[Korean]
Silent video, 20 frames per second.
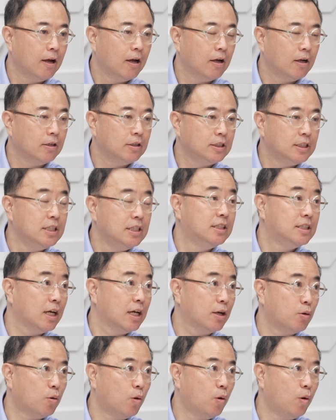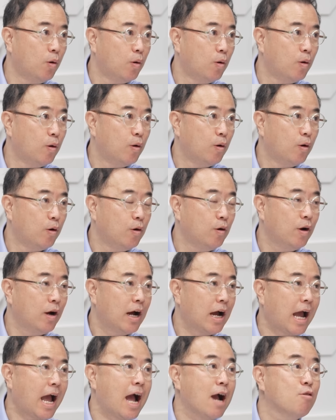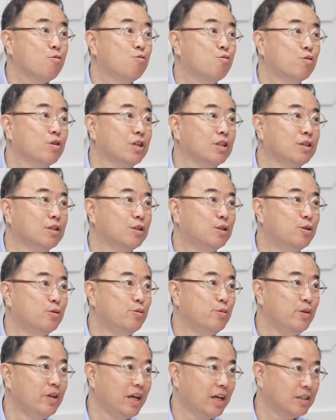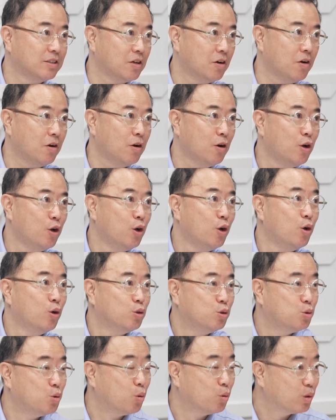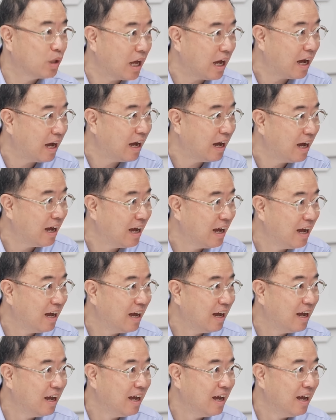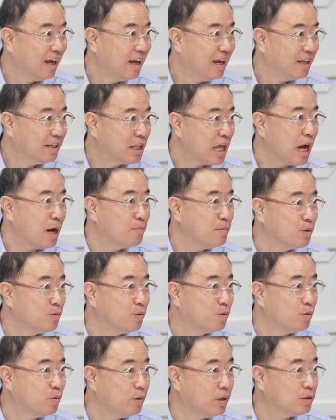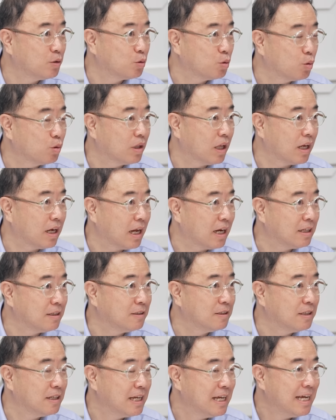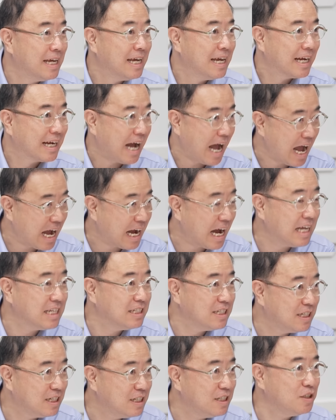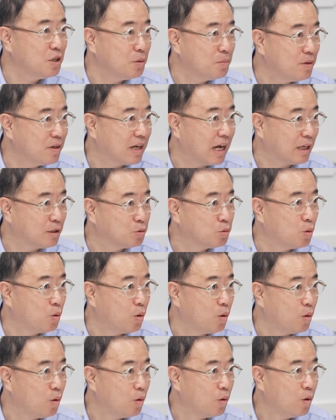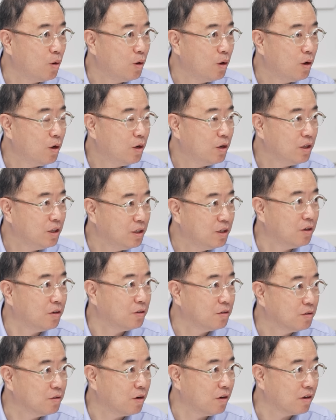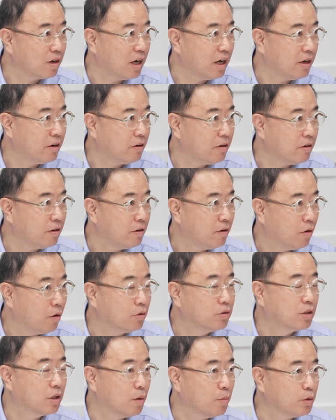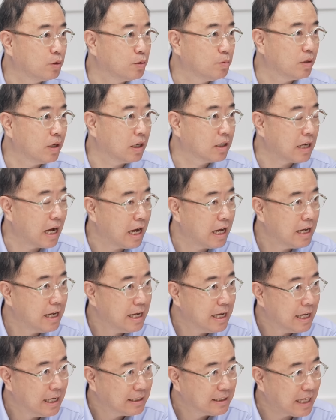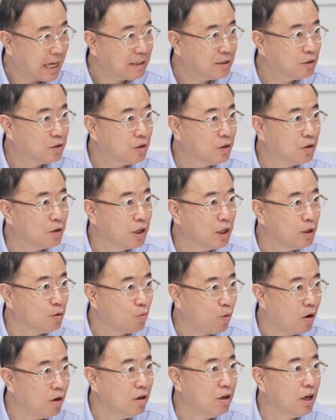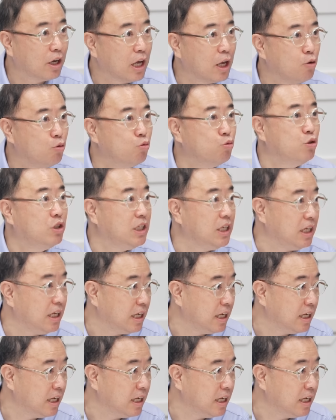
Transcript: 진짜로 어? 한국인들을 위해서 좋다. 대한민국을 위해서 좋다라는 강한 신념을 가지고 이러는 걸까요? 어떻게 보십니까? 그러니까 사적인 권력의 유지,